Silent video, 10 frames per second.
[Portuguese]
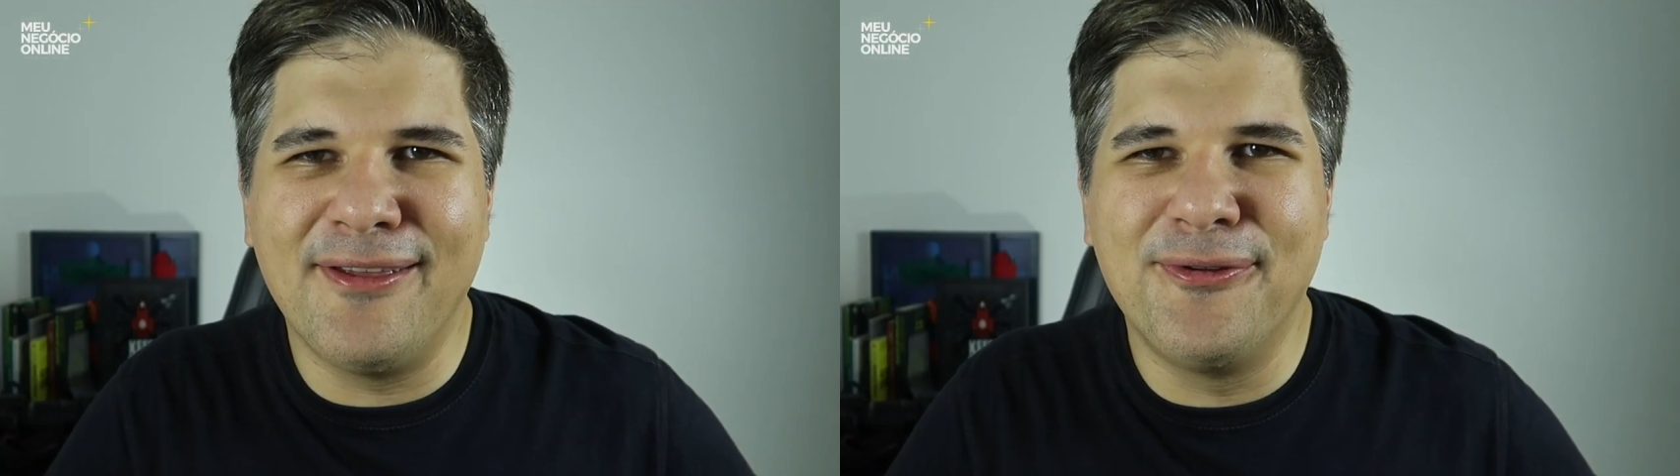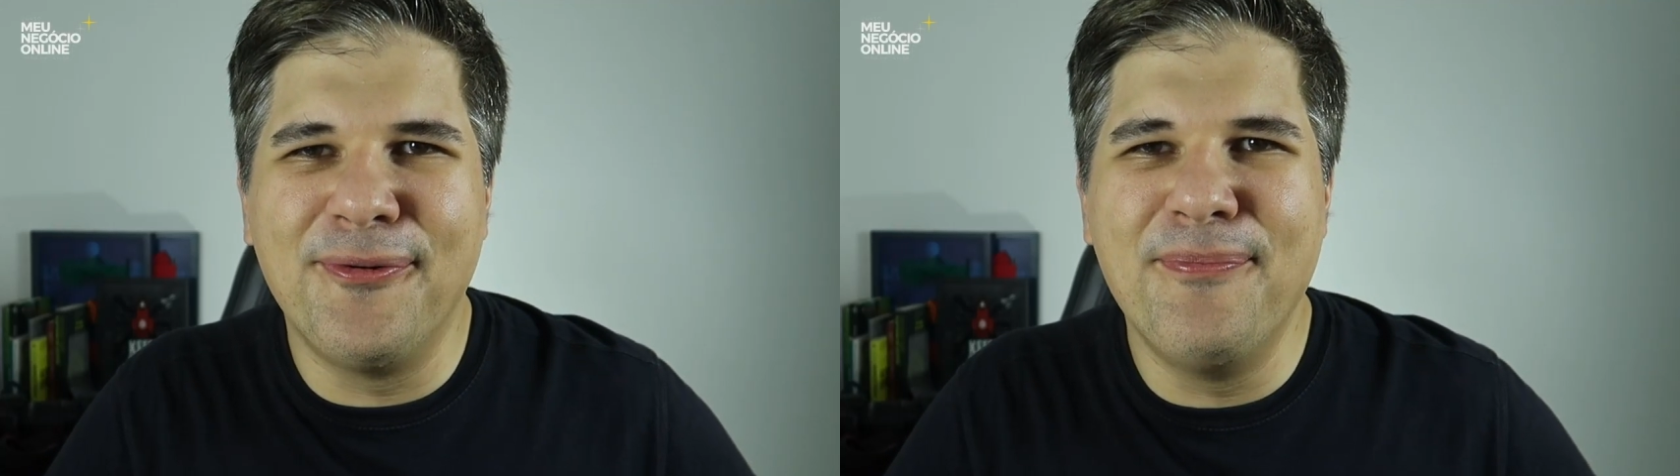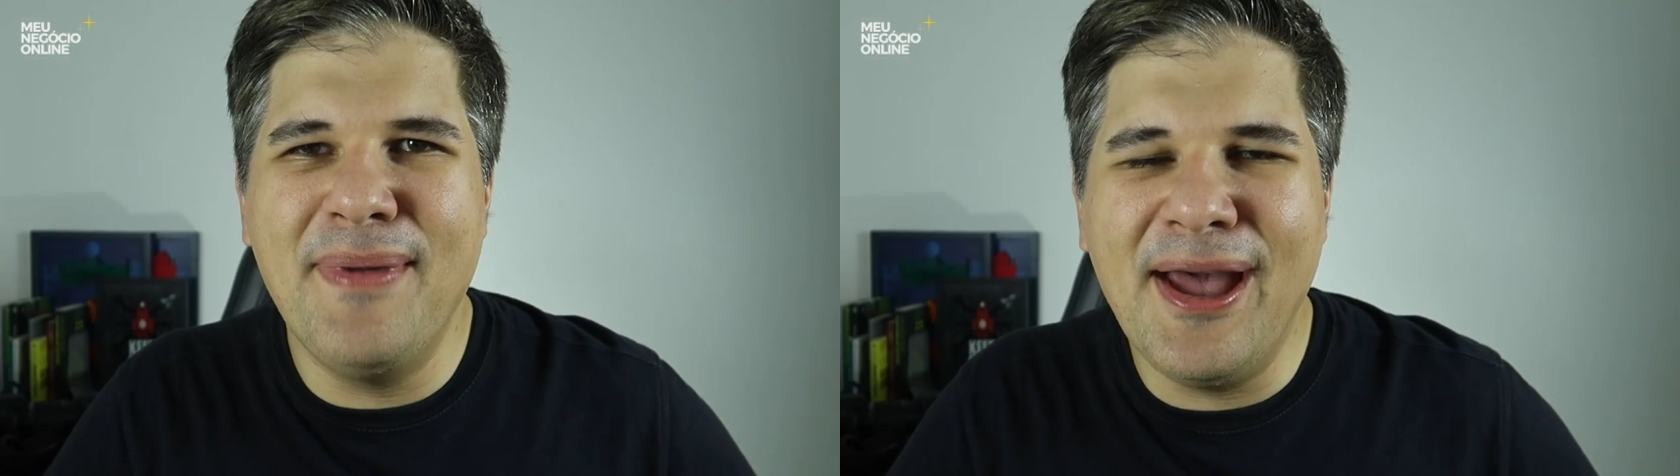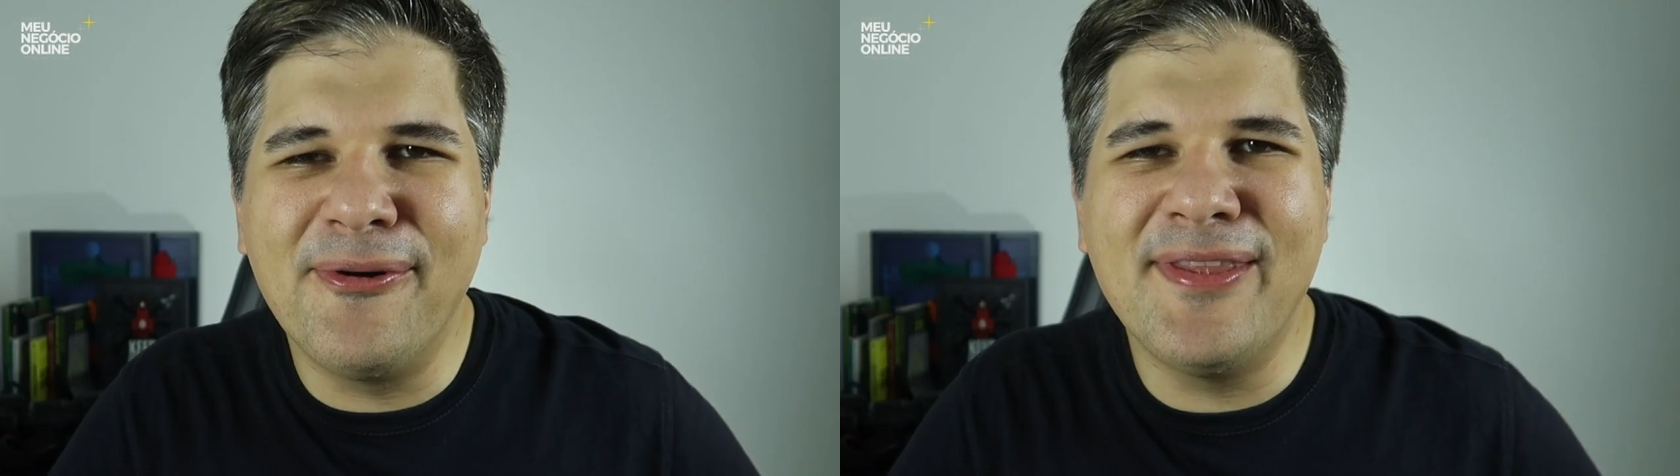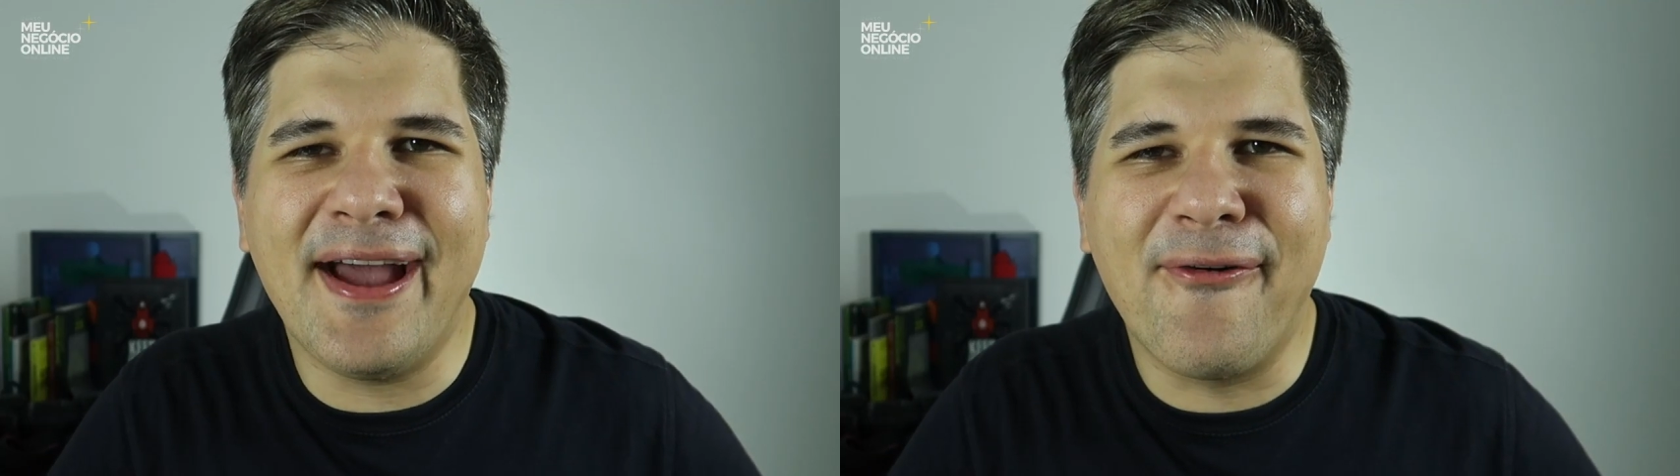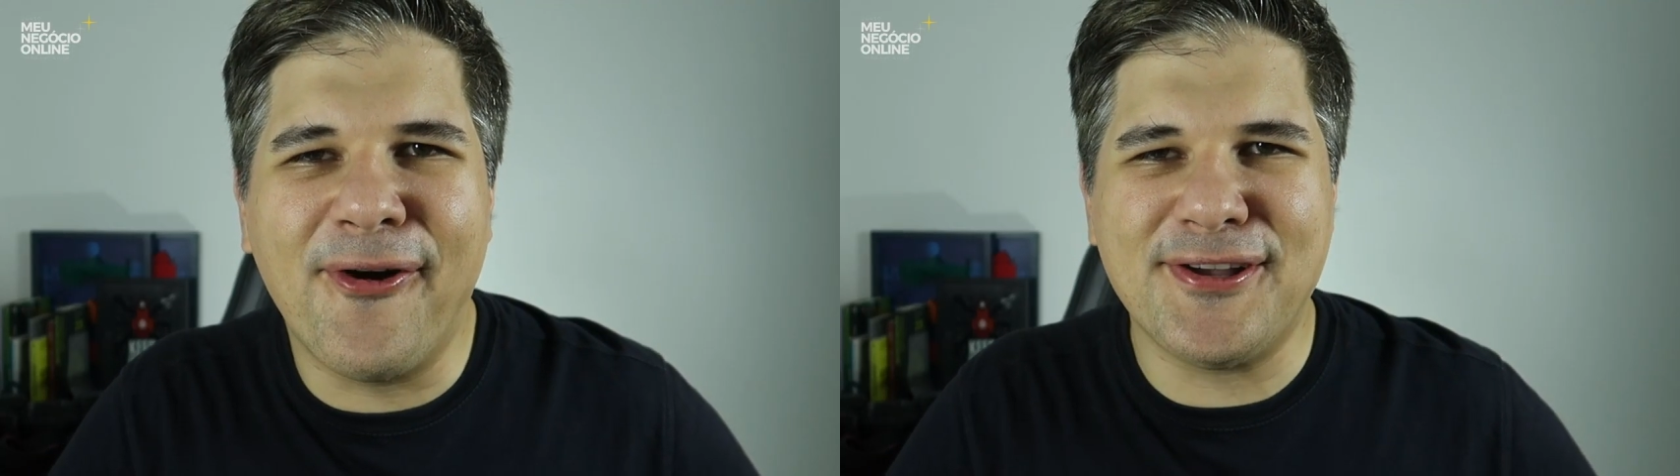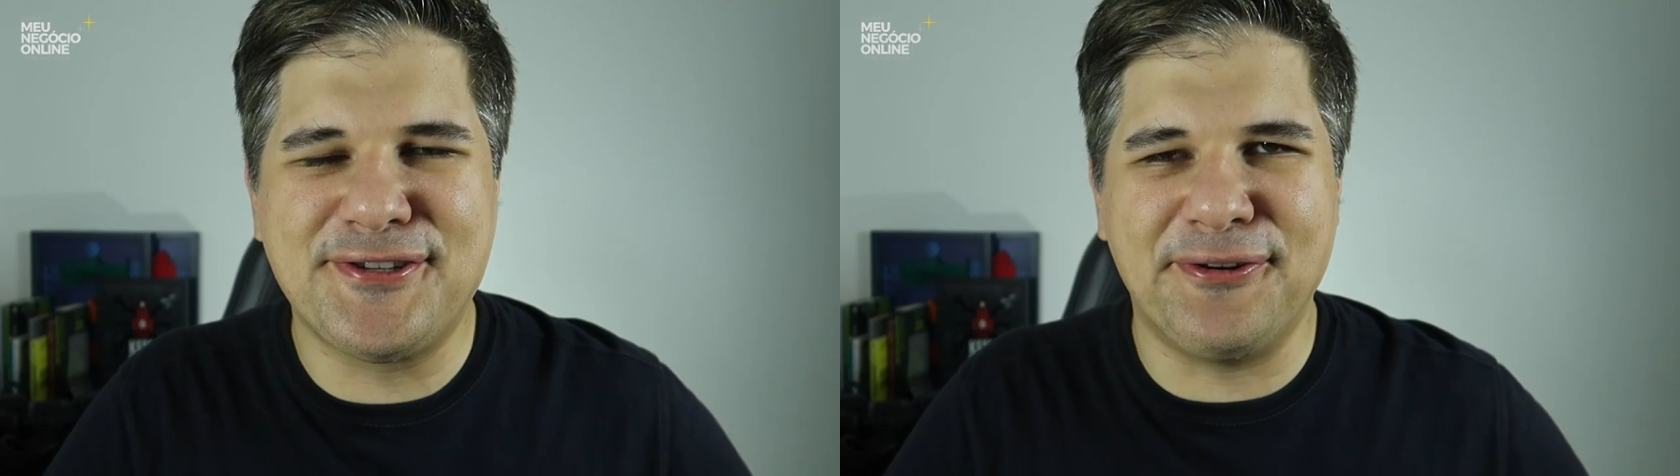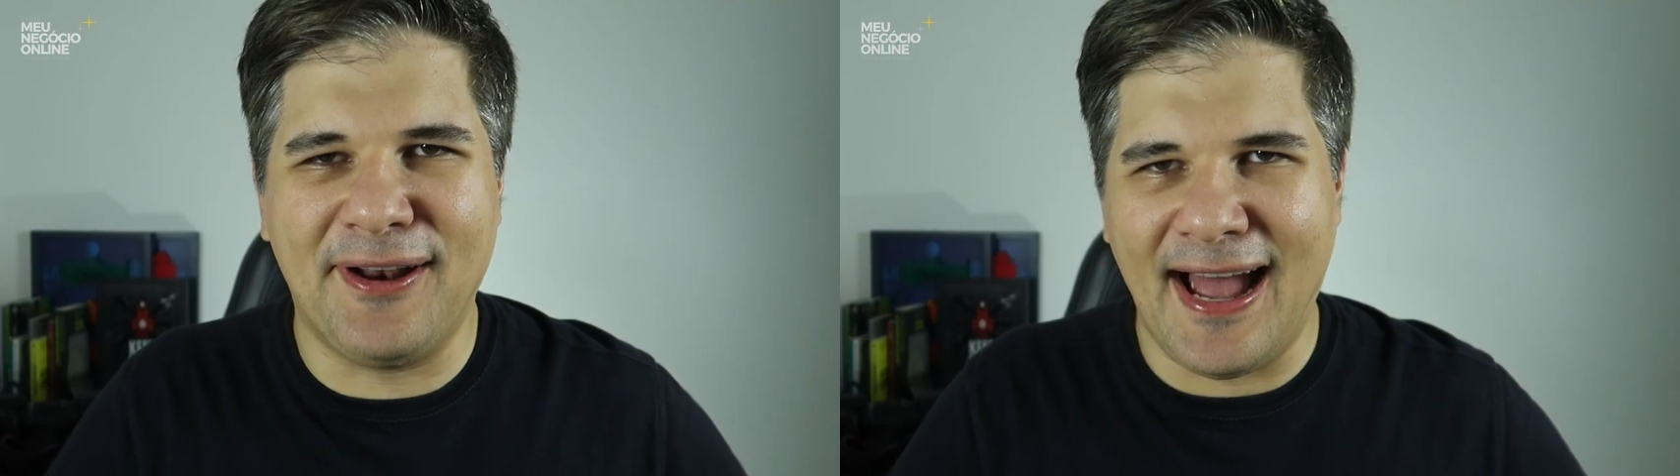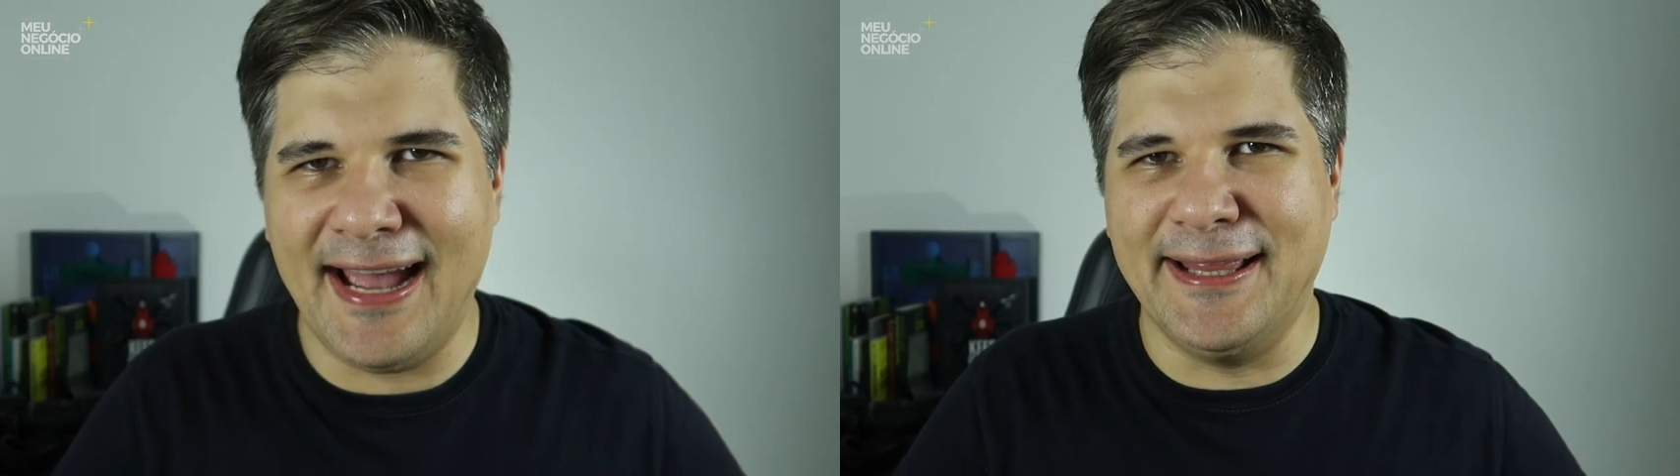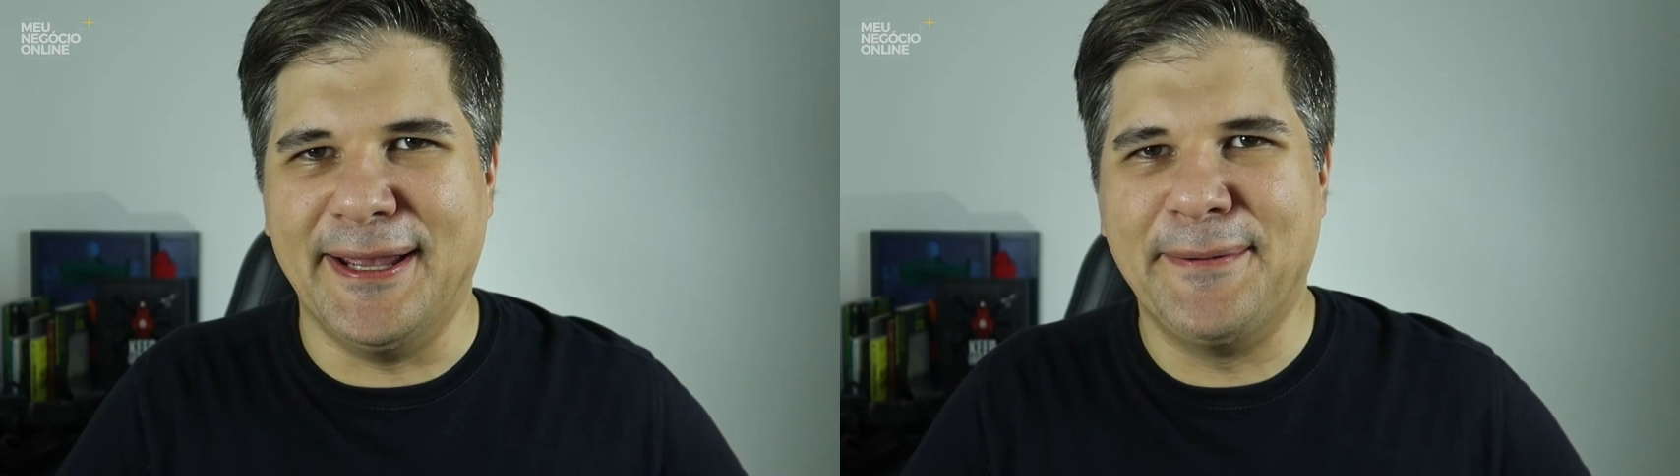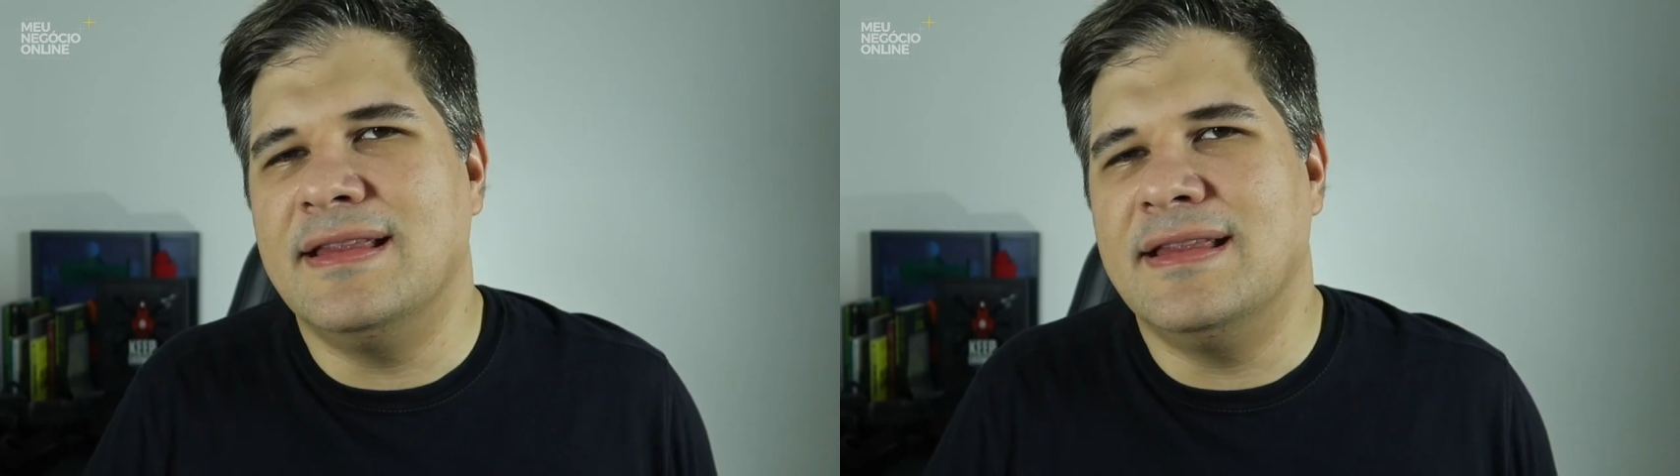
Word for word: do Meu Negócio Online.